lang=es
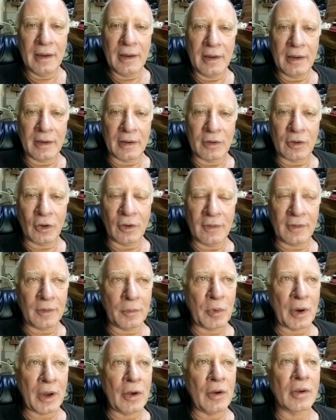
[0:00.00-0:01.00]

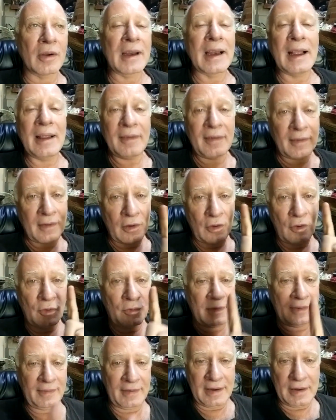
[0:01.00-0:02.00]
Entonces, bueno, gracias a los
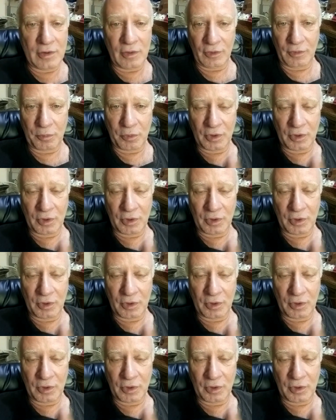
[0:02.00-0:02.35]
vecinos,